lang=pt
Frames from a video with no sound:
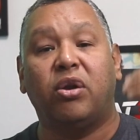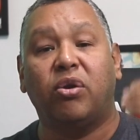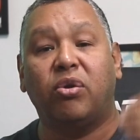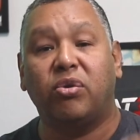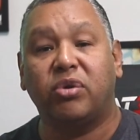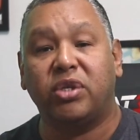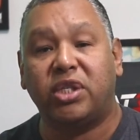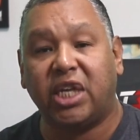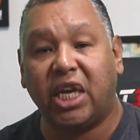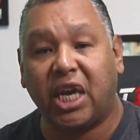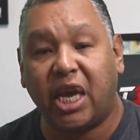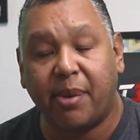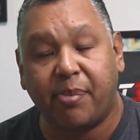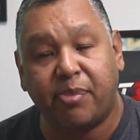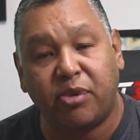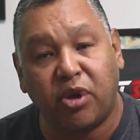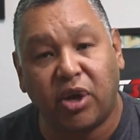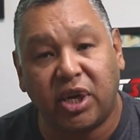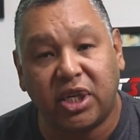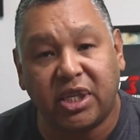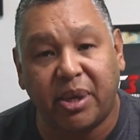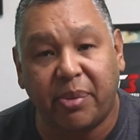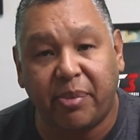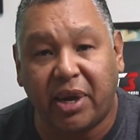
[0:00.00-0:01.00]
no Zigbee
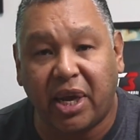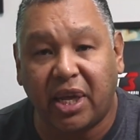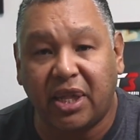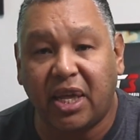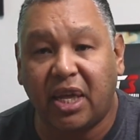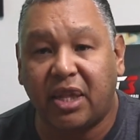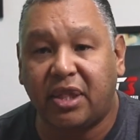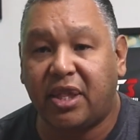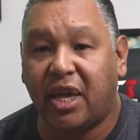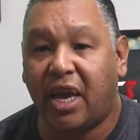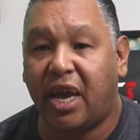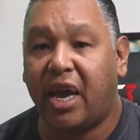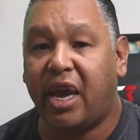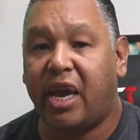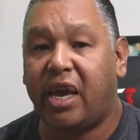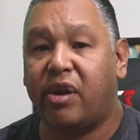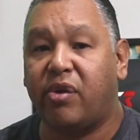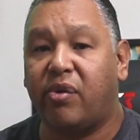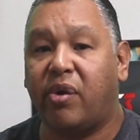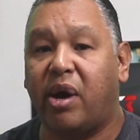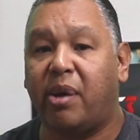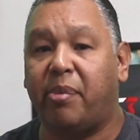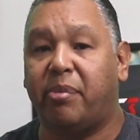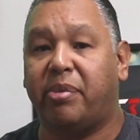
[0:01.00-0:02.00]
2MQTT e
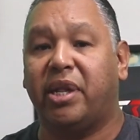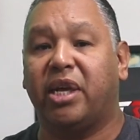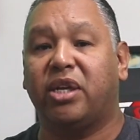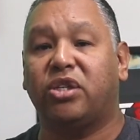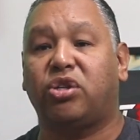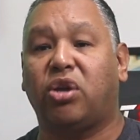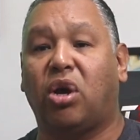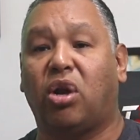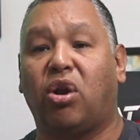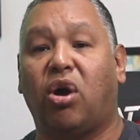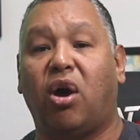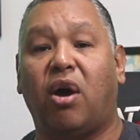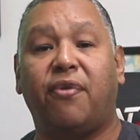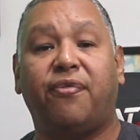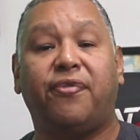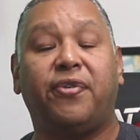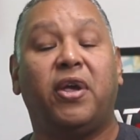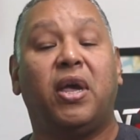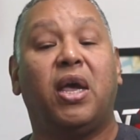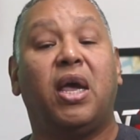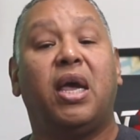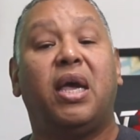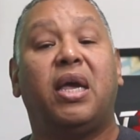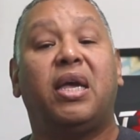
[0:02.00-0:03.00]
no Hub da Sonoff,
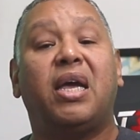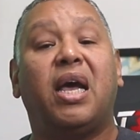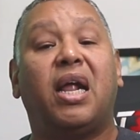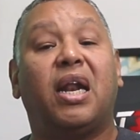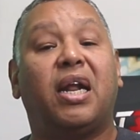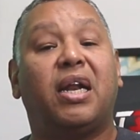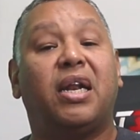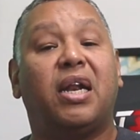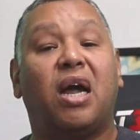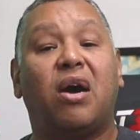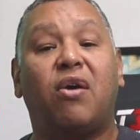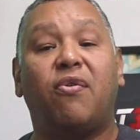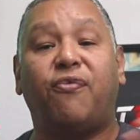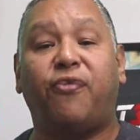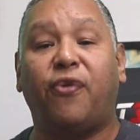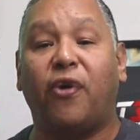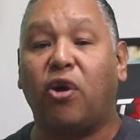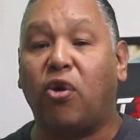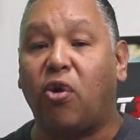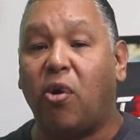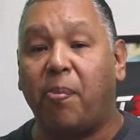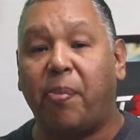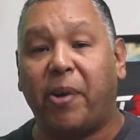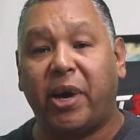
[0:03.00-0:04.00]
e ela não
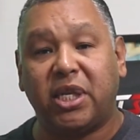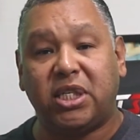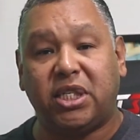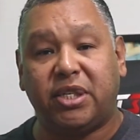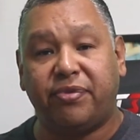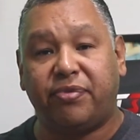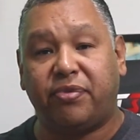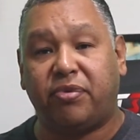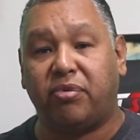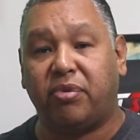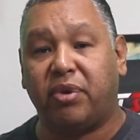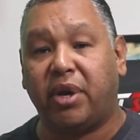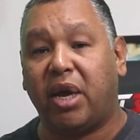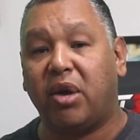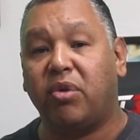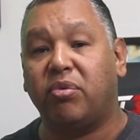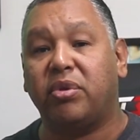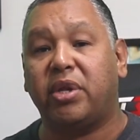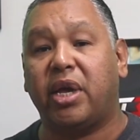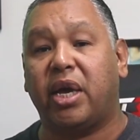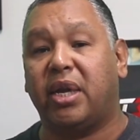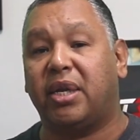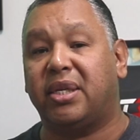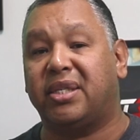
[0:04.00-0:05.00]
foi compatível com
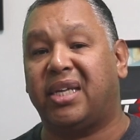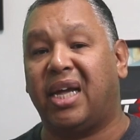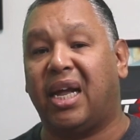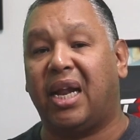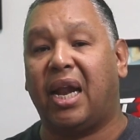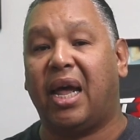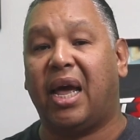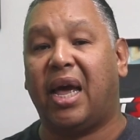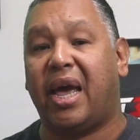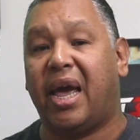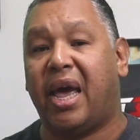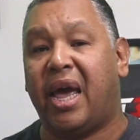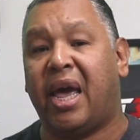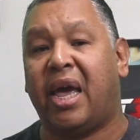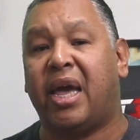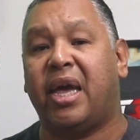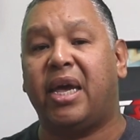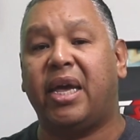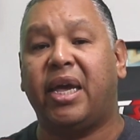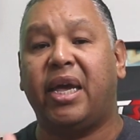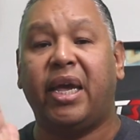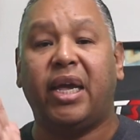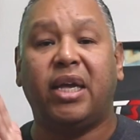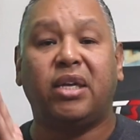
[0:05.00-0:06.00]
nenhum deles. Ela
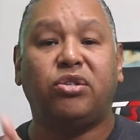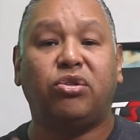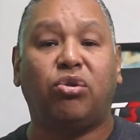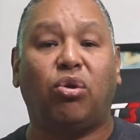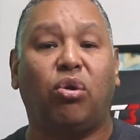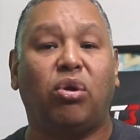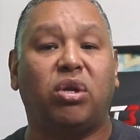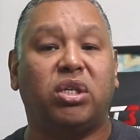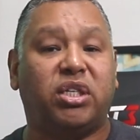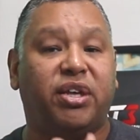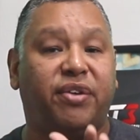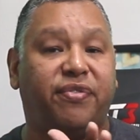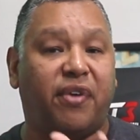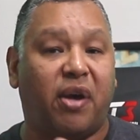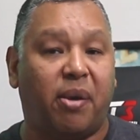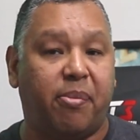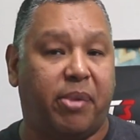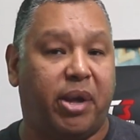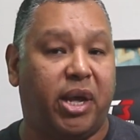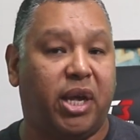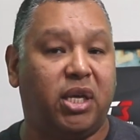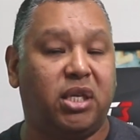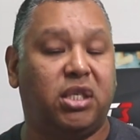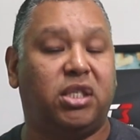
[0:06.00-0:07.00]
é
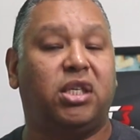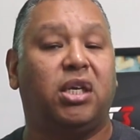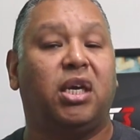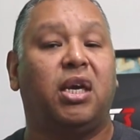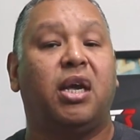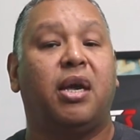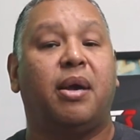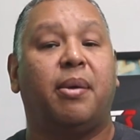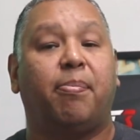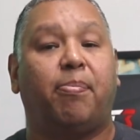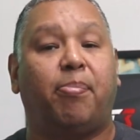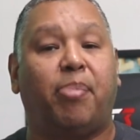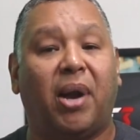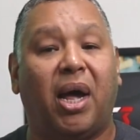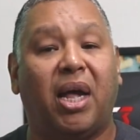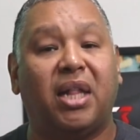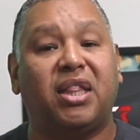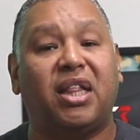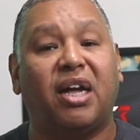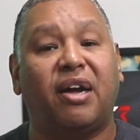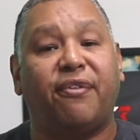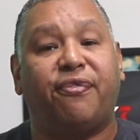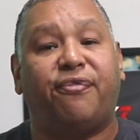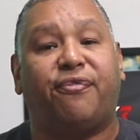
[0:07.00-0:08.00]
exclusivamente
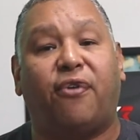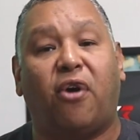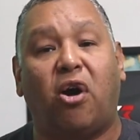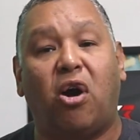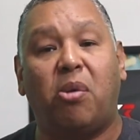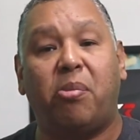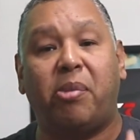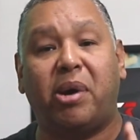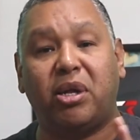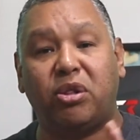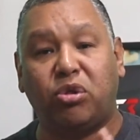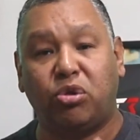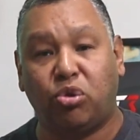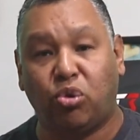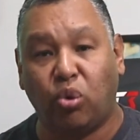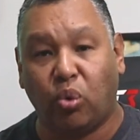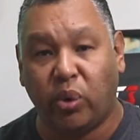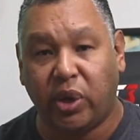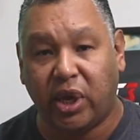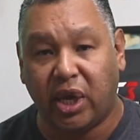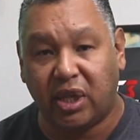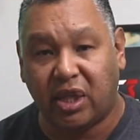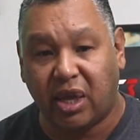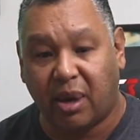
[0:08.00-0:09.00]
plataforma
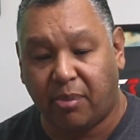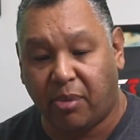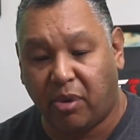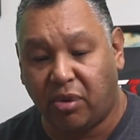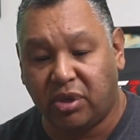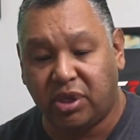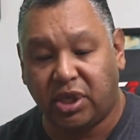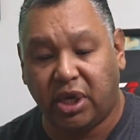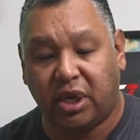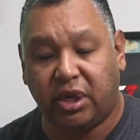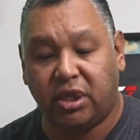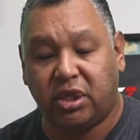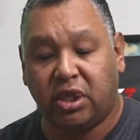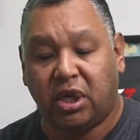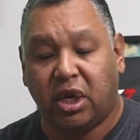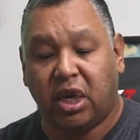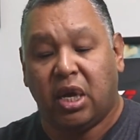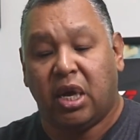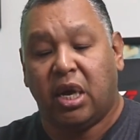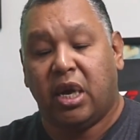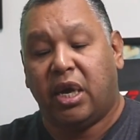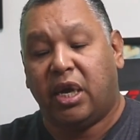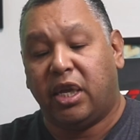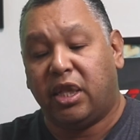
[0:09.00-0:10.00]
Tuya, tá bom, gente?
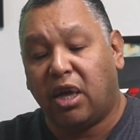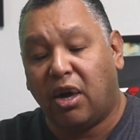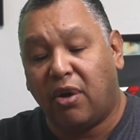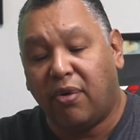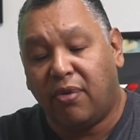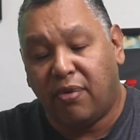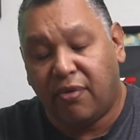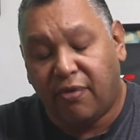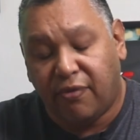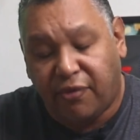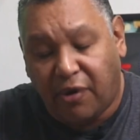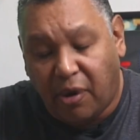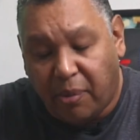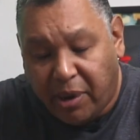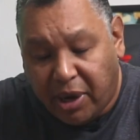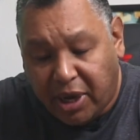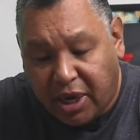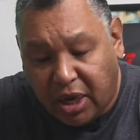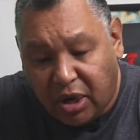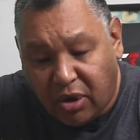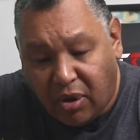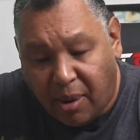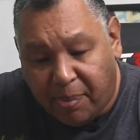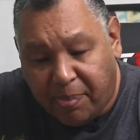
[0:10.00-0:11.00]
Então, vamos
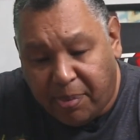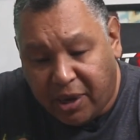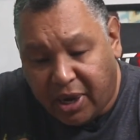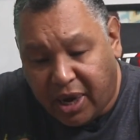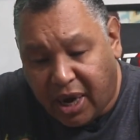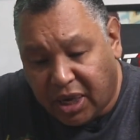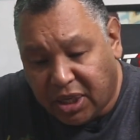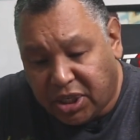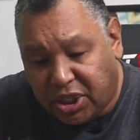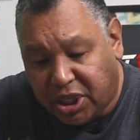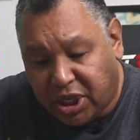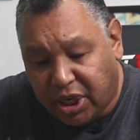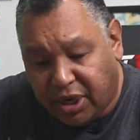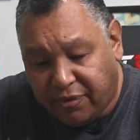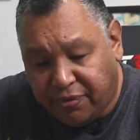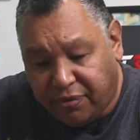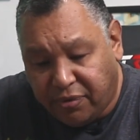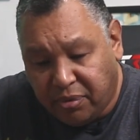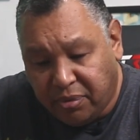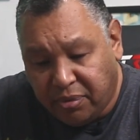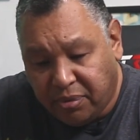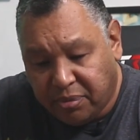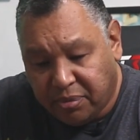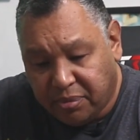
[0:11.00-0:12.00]
aqui no
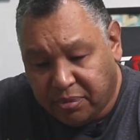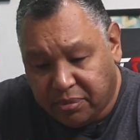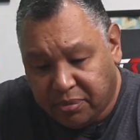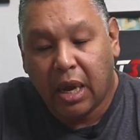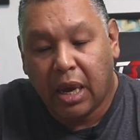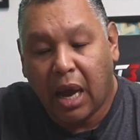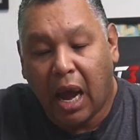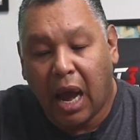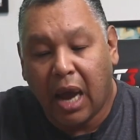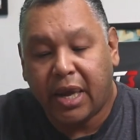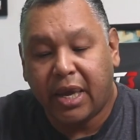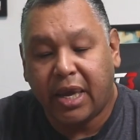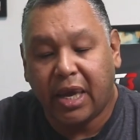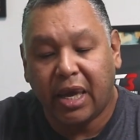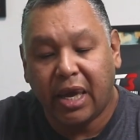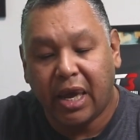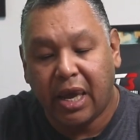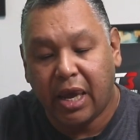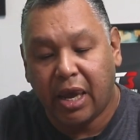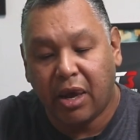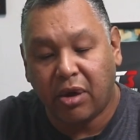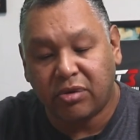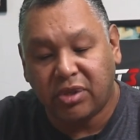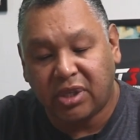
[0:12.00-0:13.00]
aplicativo. Aqui
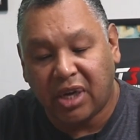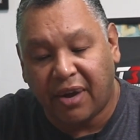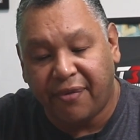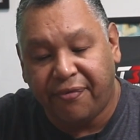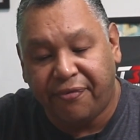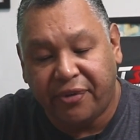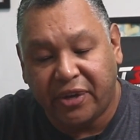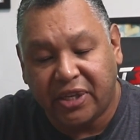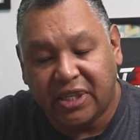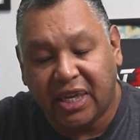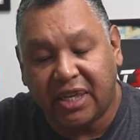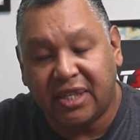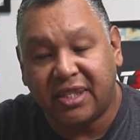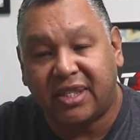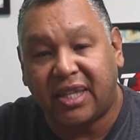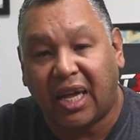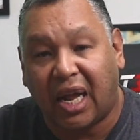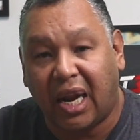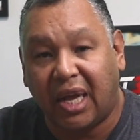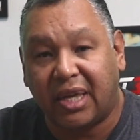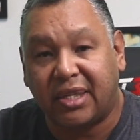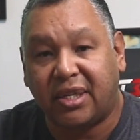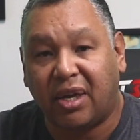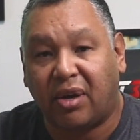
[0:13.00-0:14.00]
eu já fiz a
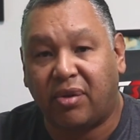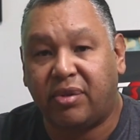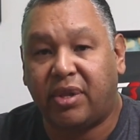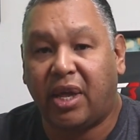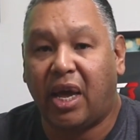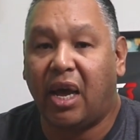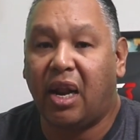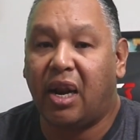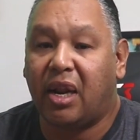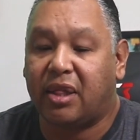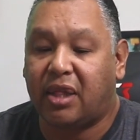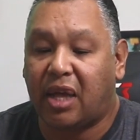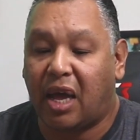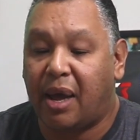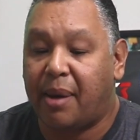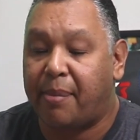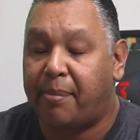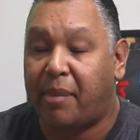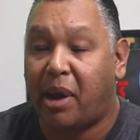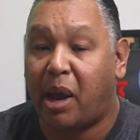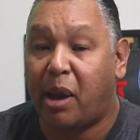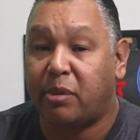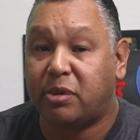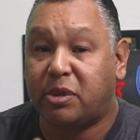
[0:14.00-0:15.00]
instalação dela, tá?
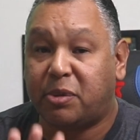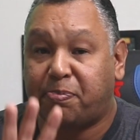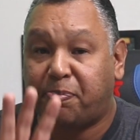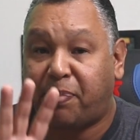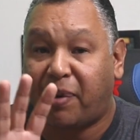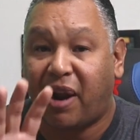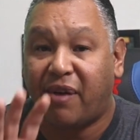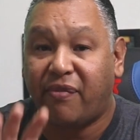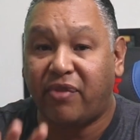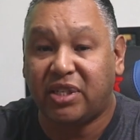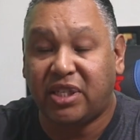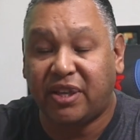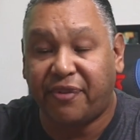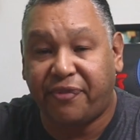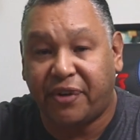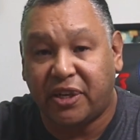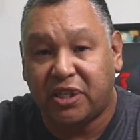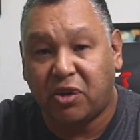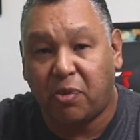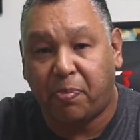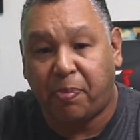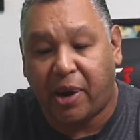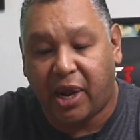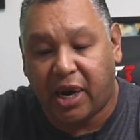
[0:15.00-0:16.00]
Mas para você
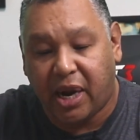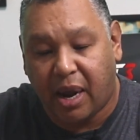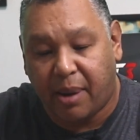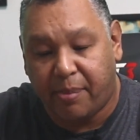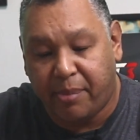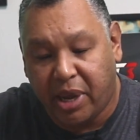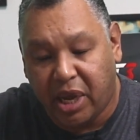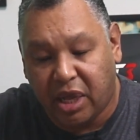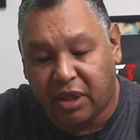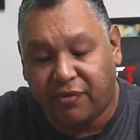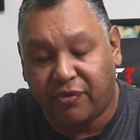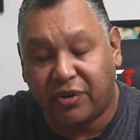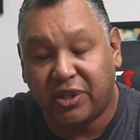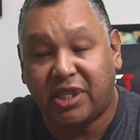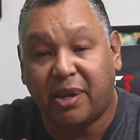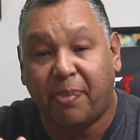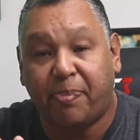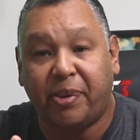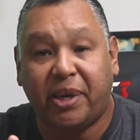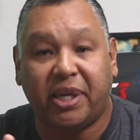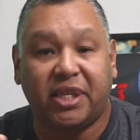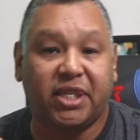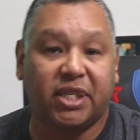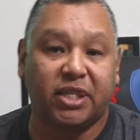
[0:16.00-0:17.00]
fazer o pareamento, você
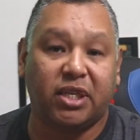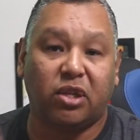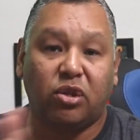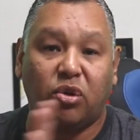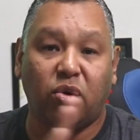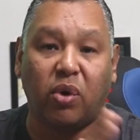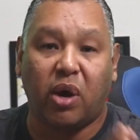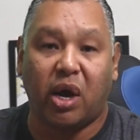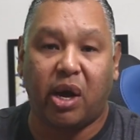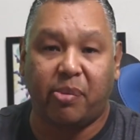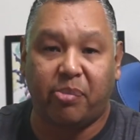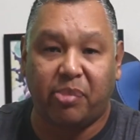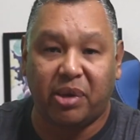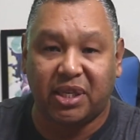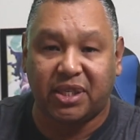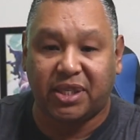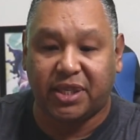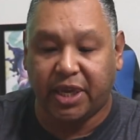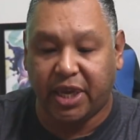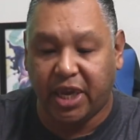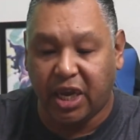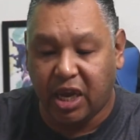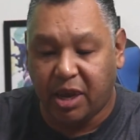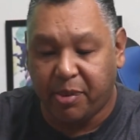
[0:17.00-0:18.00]
precisa do Hub
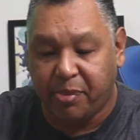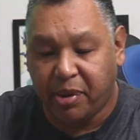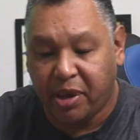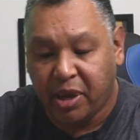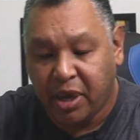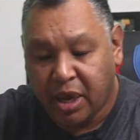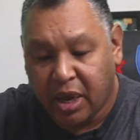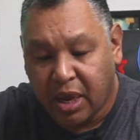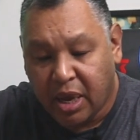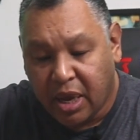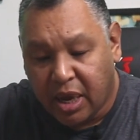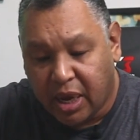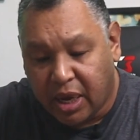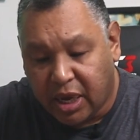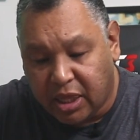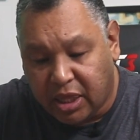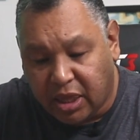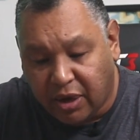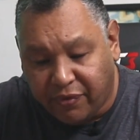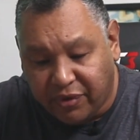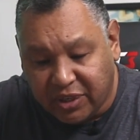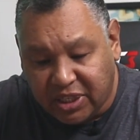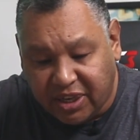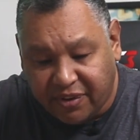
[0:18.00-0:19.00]
Zigbee.
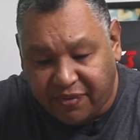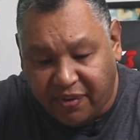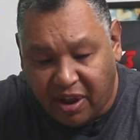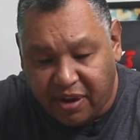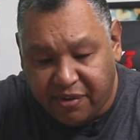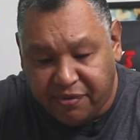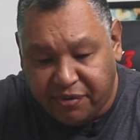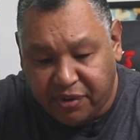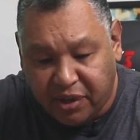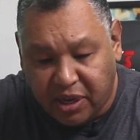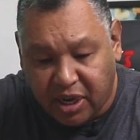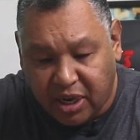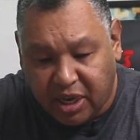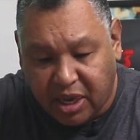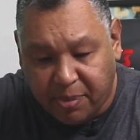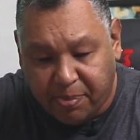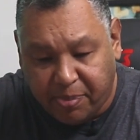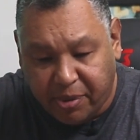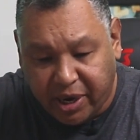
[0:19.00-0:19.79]
Então você vai vir aqui,